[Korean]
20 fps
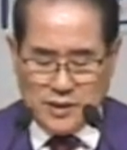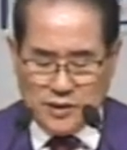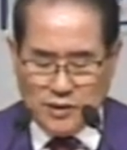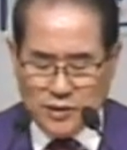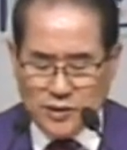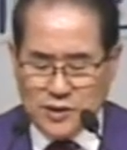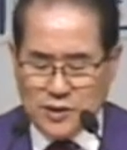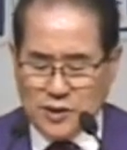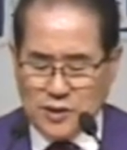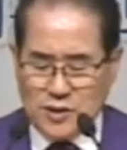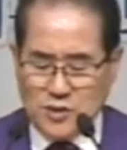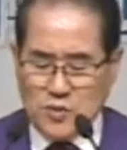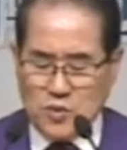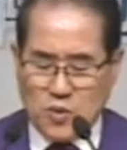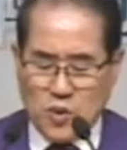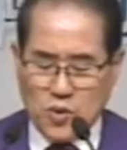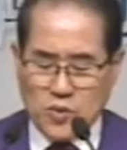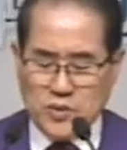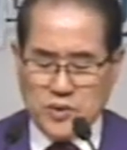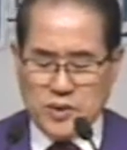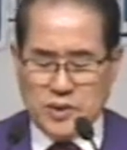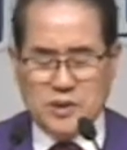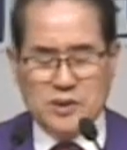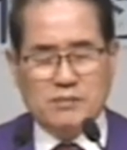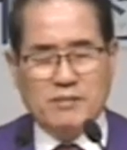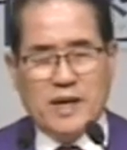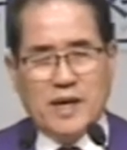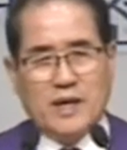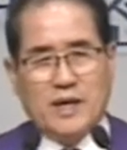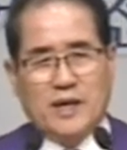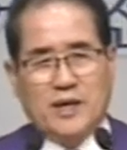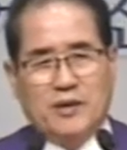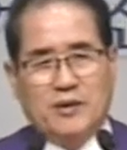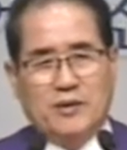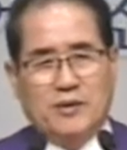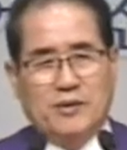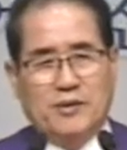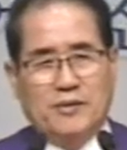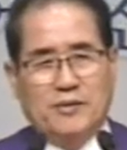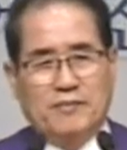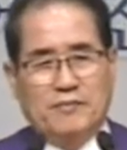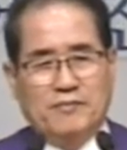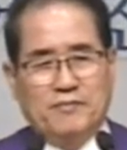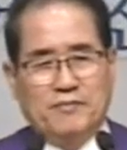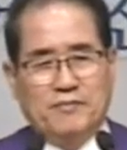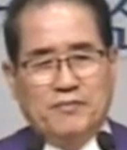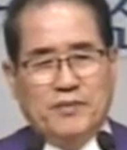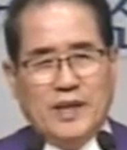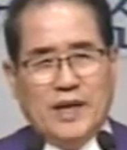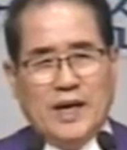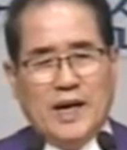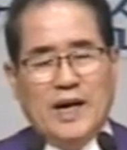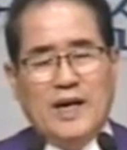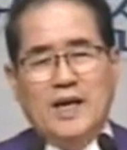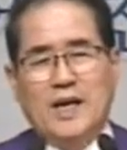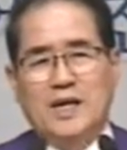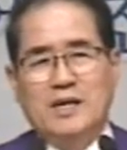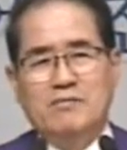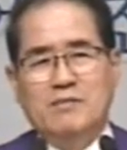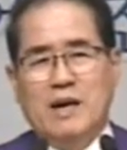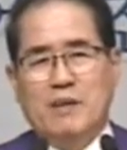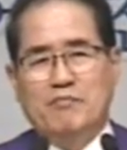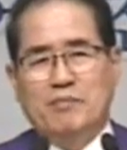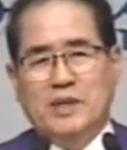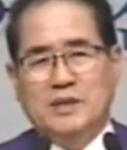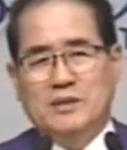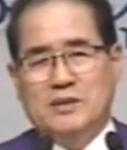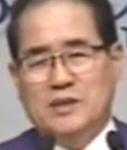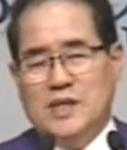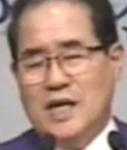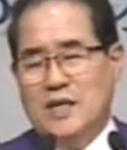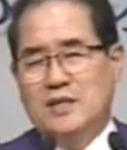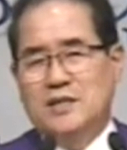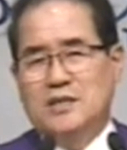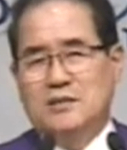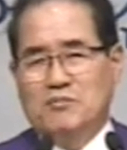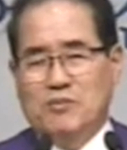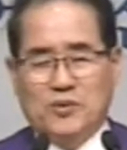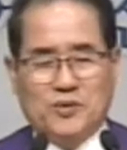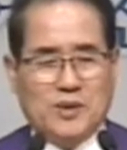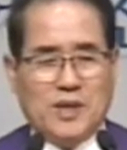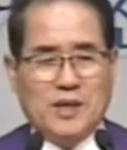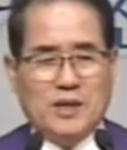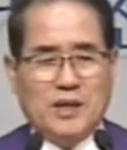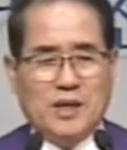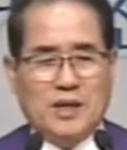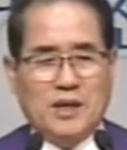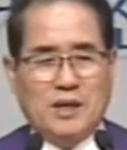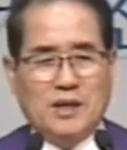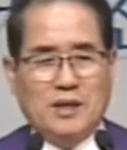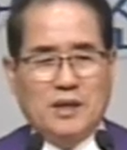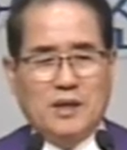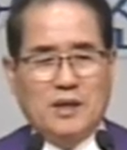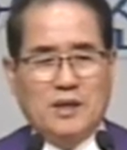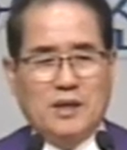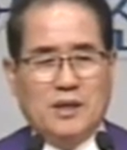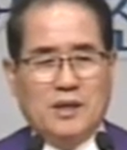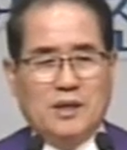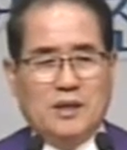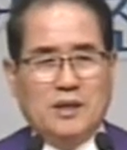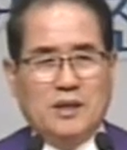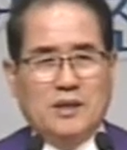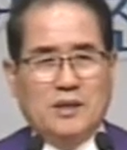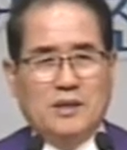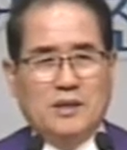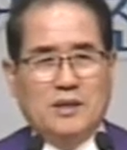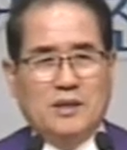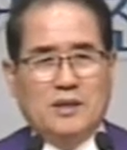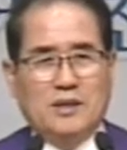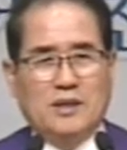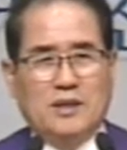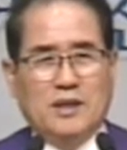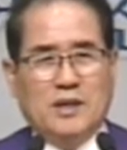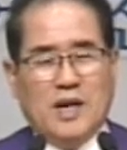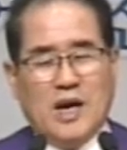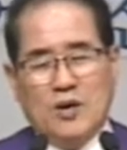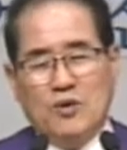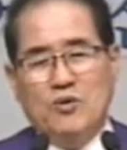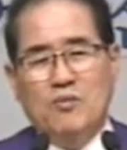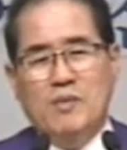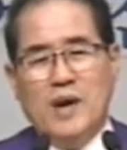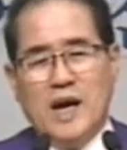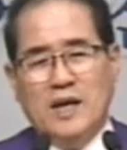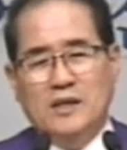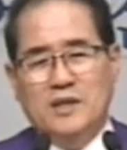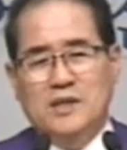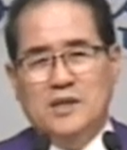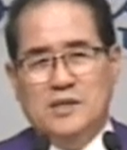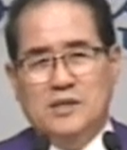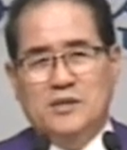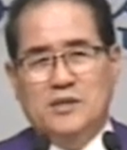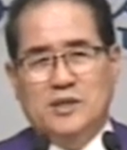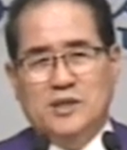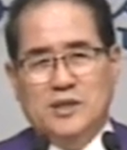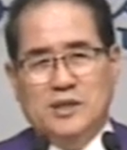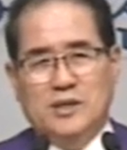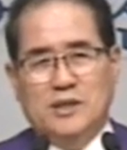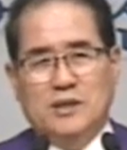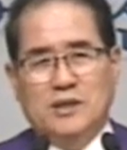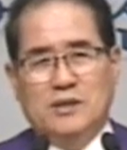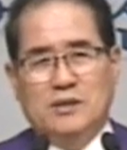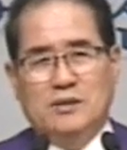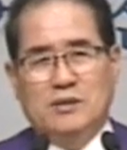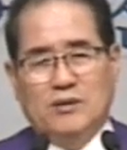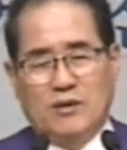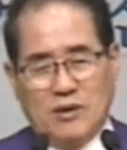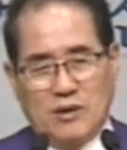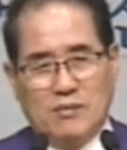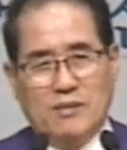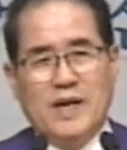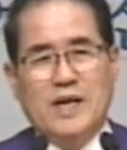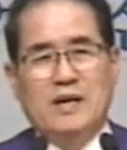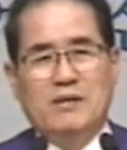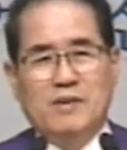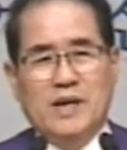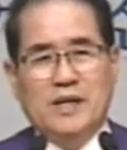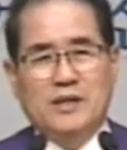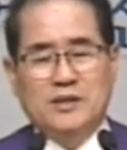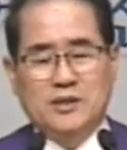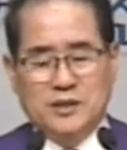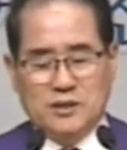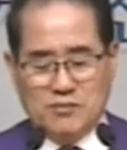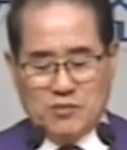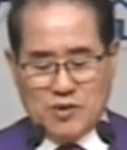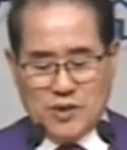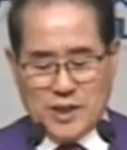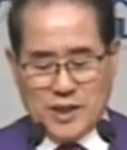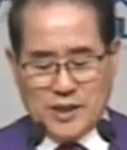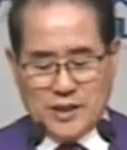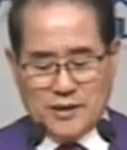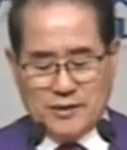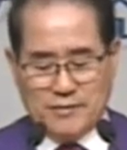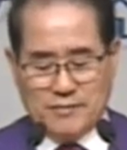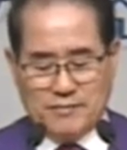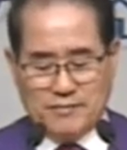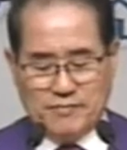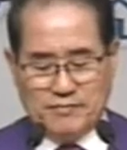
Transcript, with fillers: 영적인 공격이 많아요. 하나님 앞에서 살지 못하게 가로막는 일들이 얼마나 많은지 몰라요.